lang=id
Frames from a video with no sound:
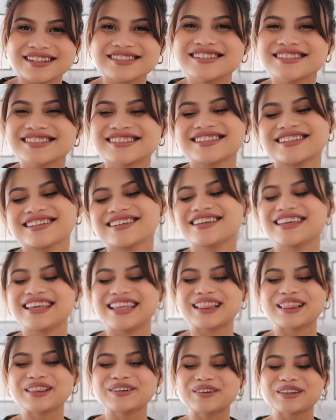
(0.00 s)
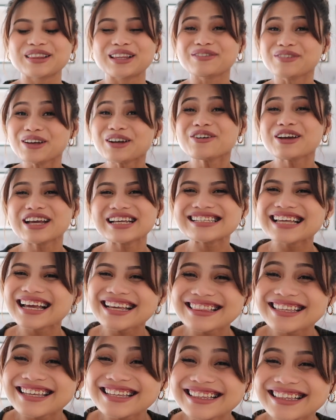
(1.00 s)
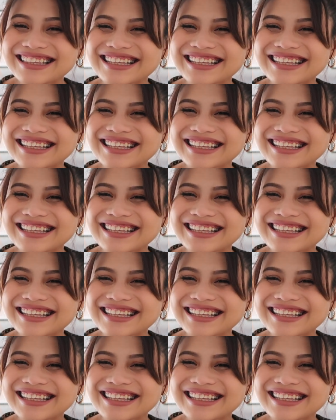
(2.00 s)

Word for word: aja sih gitu tapi aku excited